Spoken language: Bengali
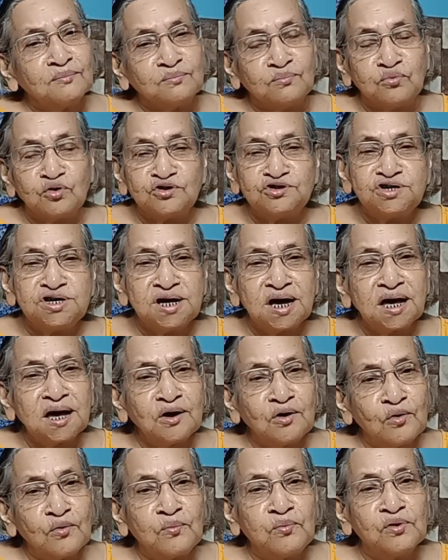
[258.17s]
বসিয়ে
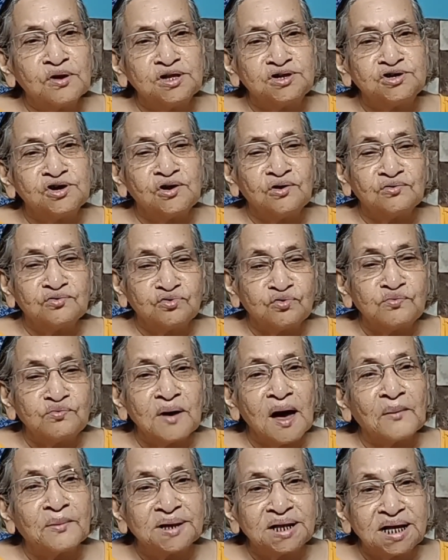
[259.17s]
খুব বলছিল তুমি
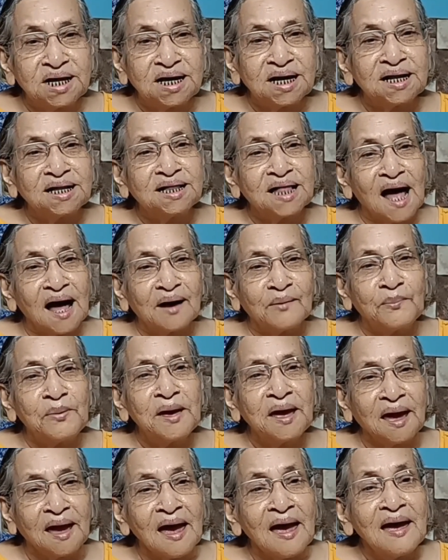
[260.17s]
আমাদের এখানে থাকবে
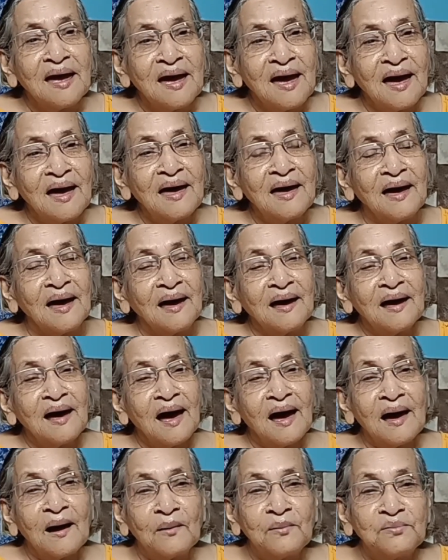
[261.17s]
হ্যাঁ
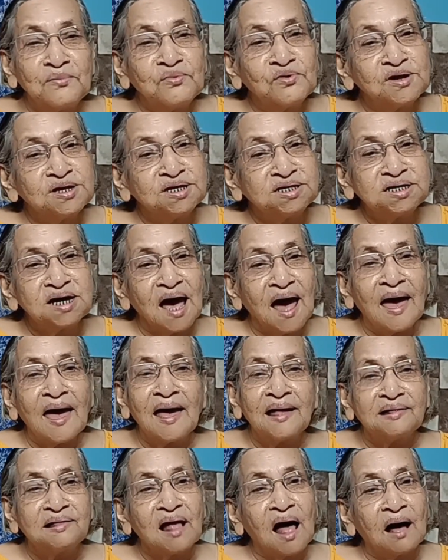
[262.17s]
হ্যাঁ আমি বলছি হ্যাঁ
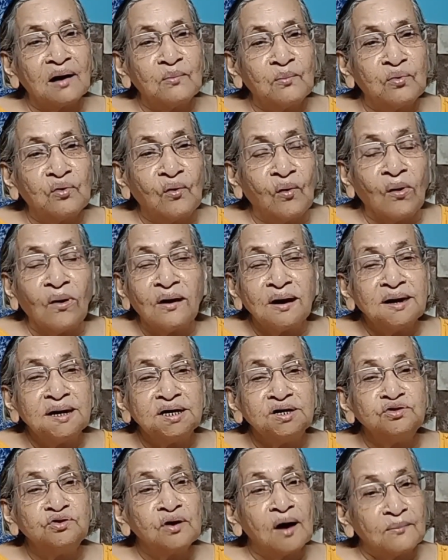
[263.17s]
থাকবো
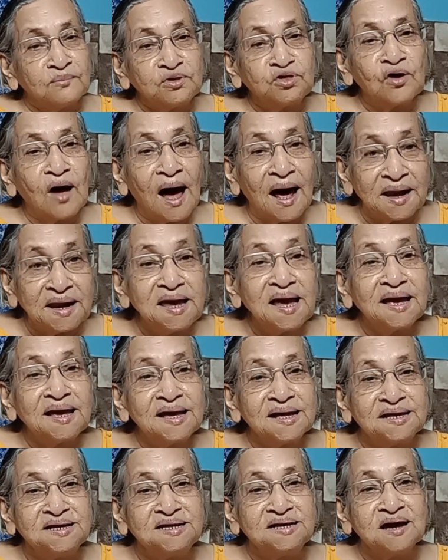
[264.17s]
কিন্তু আমি তো হারিয়ে
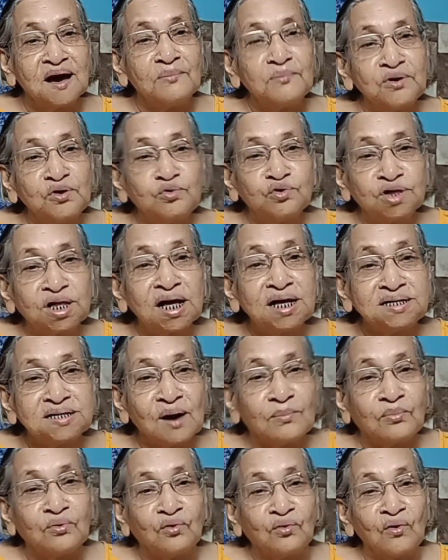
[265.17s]
গেছি আমি কোথায় যাব
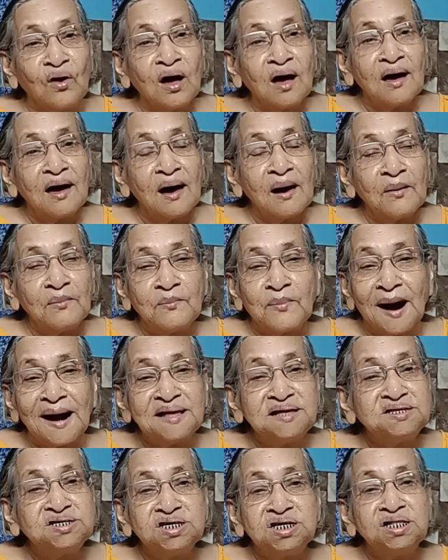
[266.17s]
আমি বাড়ি
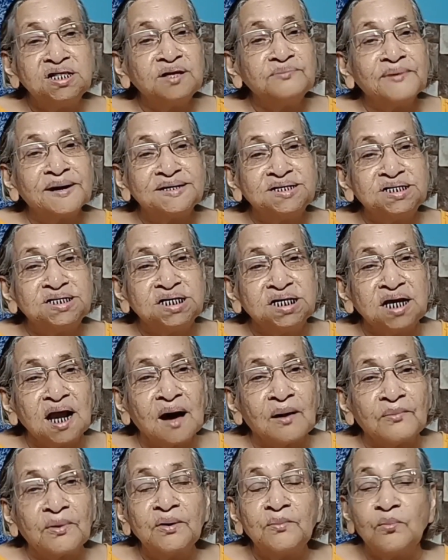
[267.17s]
চিনতে পারছি না
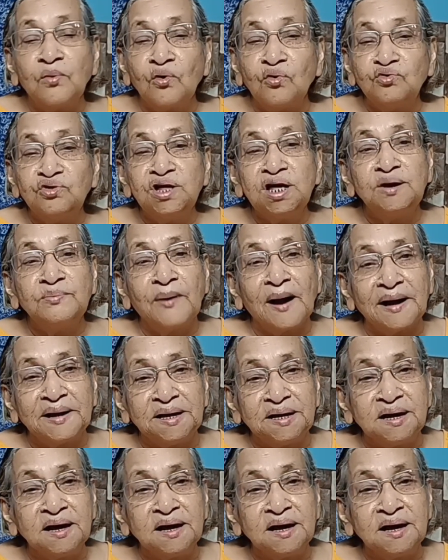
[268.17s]
আমার বৌদির বাড়ি